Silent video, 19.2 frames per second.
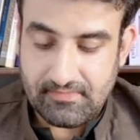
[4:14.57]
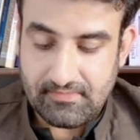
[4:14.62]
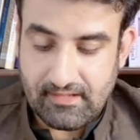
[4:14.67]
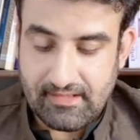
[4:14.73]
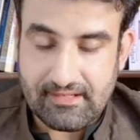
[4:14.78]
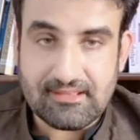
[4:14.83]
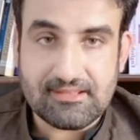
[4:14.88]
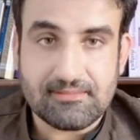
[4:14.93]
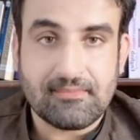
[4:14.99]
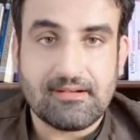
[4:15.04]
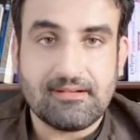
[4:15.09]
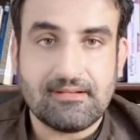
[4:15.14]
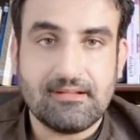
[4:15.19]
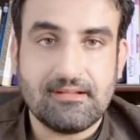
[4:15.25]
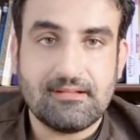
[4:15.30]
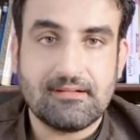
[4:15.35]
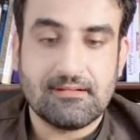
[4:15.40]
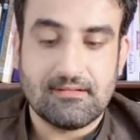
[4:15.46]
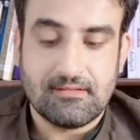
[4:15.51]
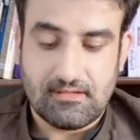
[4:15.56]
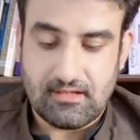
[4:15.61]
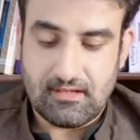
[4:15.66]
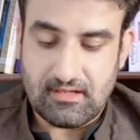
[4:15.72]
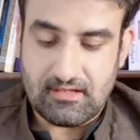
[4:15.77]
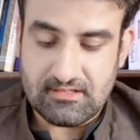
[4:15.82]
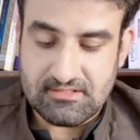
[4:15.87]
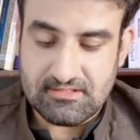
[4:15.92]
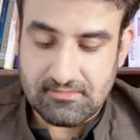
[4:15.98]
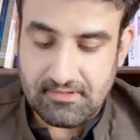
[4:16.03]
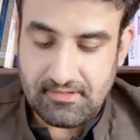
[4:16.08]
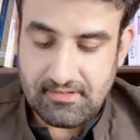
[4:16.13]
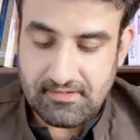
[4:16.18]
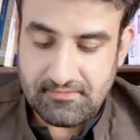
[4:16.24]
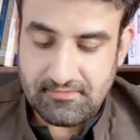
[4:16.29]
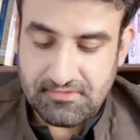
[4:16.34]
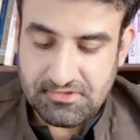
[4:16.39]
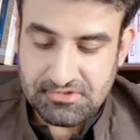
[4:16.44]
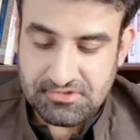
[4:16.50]
एथमेटिक अलजबरा एंड
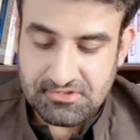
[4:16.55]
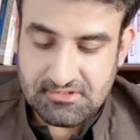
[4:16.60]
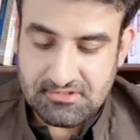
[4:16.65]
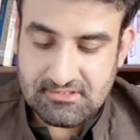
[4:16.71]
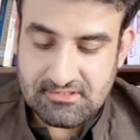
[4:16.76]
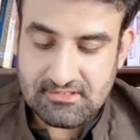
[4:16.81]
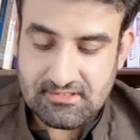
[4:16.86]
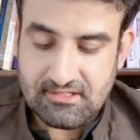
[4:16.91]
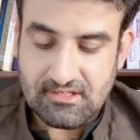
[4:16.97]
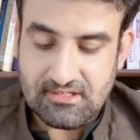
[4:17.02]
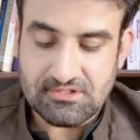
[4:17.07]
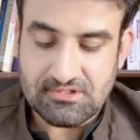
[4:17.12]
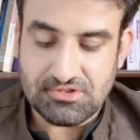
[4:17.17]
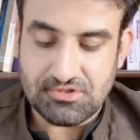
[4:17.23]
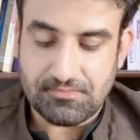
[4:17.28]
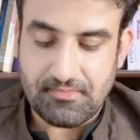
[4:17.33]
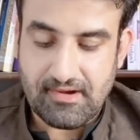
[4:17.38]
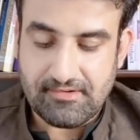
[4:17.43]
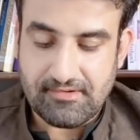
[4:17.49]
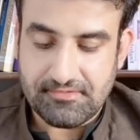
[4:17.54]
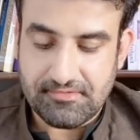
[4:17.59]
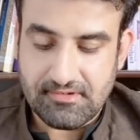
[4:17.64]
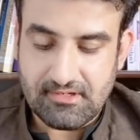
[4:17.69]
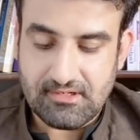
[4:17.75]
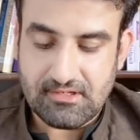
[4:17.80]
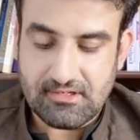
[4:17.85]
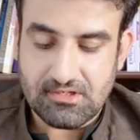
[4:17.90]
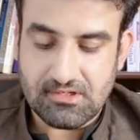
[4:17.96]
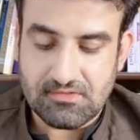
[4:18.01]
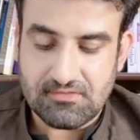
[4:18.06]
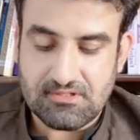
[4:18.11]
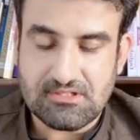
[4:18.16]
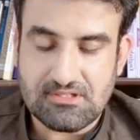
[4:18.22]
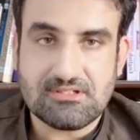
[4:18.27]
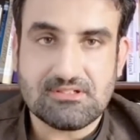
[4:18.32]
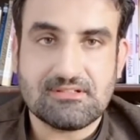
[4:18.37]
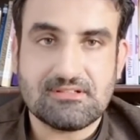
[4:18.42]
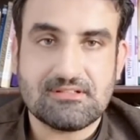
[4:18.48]
फंक्शंस जियोमेट्री
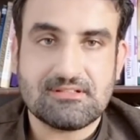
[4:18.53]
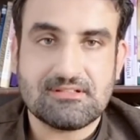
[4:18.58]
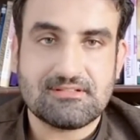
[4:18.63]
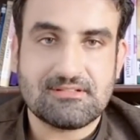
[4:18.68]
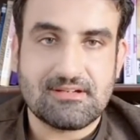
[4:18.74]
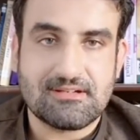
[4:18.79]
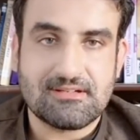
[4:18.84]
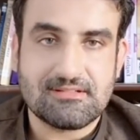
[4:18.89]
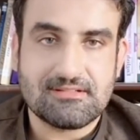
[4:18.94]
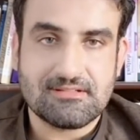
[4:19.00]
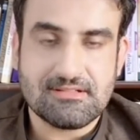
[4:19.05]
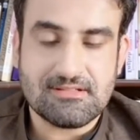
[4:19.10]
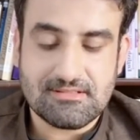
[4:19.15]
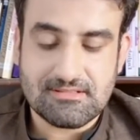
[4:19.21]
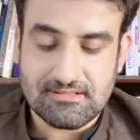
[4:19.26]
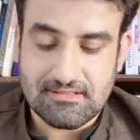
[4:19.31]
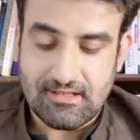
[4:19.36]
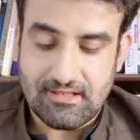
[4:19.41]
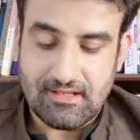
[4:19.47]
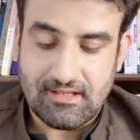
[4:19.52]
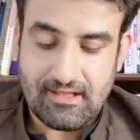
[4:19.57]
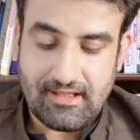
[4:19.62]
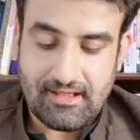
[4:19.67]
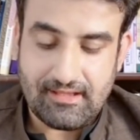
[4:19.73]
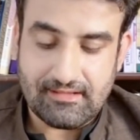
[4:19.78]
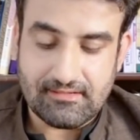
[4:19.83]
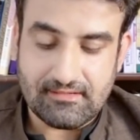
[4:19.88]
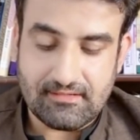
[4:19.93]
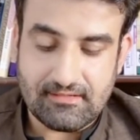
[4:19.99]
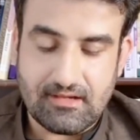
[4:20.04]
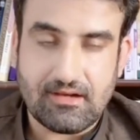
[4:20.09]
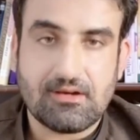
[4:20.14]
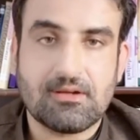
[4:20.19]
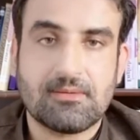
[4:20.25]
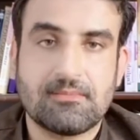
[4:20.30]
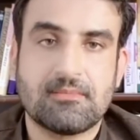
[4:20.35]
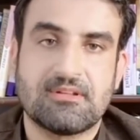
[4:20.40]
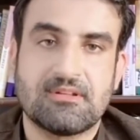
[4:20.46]
इक्वेशन स्टैटिस्टिक्स एंड आखिर
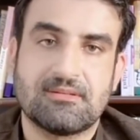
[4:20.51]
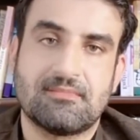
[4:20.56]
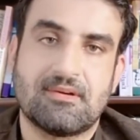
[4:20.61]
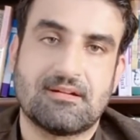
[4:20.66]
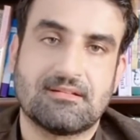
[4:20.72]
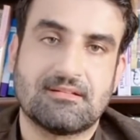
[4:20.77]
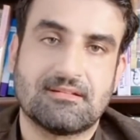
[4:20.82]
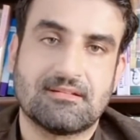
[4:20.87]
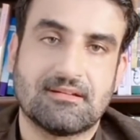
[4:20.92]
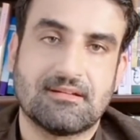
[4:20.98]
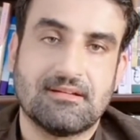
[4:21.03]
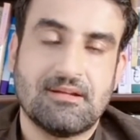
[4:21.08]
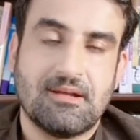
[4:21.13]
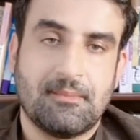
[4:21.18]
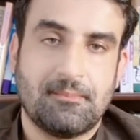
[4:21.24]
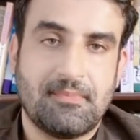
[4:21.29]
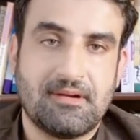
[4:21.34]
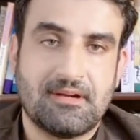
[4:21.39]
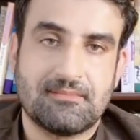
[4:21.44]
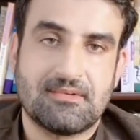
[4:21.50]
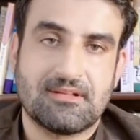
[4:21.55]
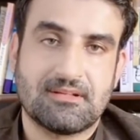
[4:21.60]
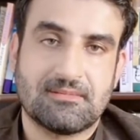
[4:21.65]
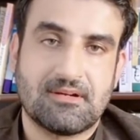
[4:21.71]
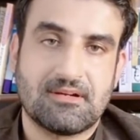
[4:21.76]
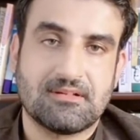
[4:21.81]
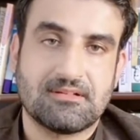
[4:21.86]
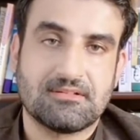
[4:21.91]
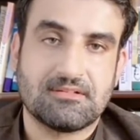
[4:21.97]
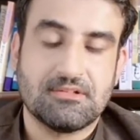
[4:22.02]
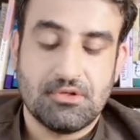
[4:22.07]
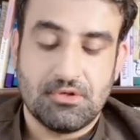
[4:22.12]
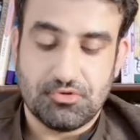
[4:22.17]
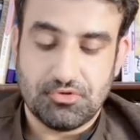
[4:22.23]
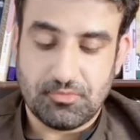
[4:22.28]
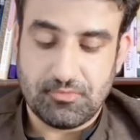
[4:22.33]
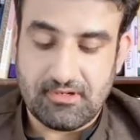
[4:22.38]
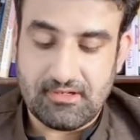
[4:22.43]
भी मैथमेटिक्स है मेंटल मैथमेटिक्स तो
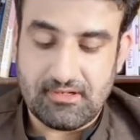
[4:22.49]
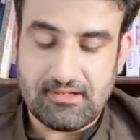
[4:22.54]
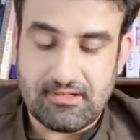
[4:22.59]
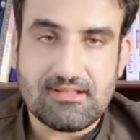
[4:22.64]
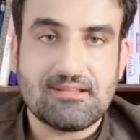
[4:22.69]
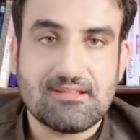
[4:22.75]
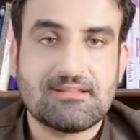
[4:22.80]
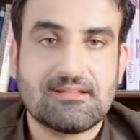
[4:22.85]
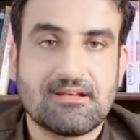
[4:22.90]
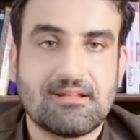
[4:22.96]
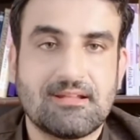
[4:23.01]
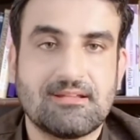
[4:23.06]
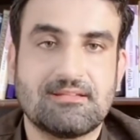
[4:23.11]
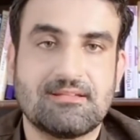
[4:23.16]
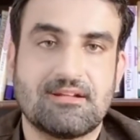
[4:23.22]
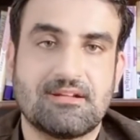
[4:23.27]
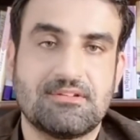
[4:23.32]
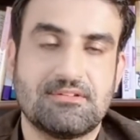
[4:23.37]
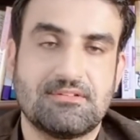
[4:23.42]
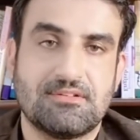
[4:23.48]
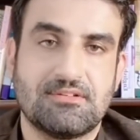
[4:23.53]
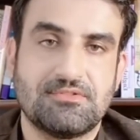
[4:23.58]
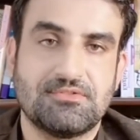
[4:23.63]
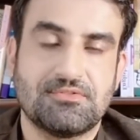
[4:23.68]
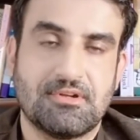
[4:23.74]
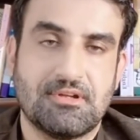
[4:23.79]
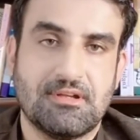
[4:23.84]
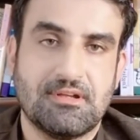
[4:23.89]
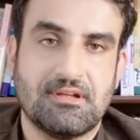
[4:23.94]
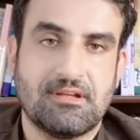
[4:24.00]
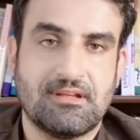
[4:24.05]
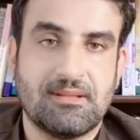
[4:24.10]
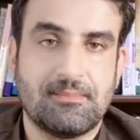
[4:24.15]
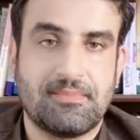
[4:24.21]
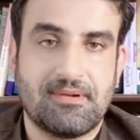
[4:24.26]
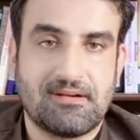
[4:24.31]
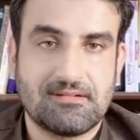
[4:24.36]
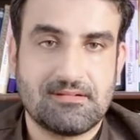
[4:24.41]
बेटा ये सारी की सारी चीज़ें जो हैं ये
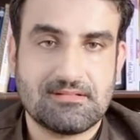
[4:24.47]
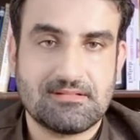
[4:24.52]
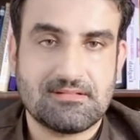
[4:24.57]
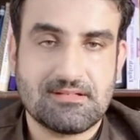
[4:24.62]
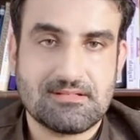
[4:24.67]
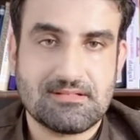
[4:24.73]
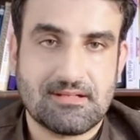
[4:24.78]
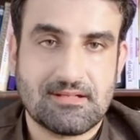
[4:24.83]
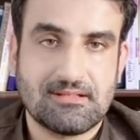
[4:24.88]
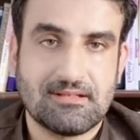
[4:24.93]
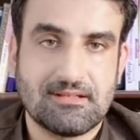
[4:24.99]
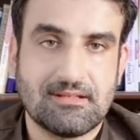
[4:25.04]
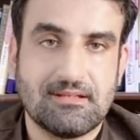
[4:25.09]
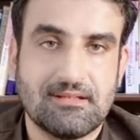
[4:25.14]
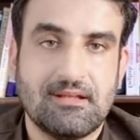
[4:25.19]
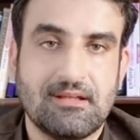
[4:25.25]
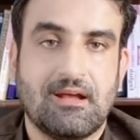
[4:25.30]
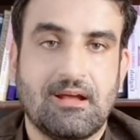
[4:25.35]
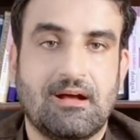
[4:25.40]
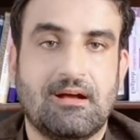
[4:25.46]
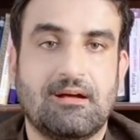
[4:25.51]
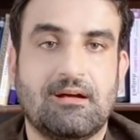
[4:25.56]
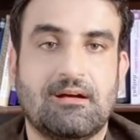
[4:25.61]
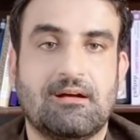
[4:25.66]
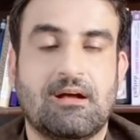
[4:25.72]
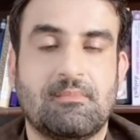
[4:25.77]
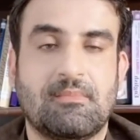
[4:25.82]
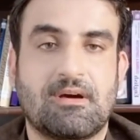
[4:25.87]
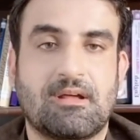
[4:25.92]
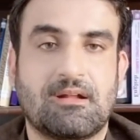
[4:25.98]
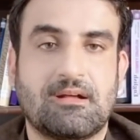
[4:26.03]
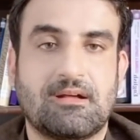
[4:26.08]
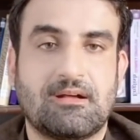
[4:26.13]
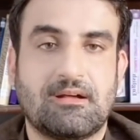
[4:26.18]
प्रैक्टिस के साथ हैं हमारा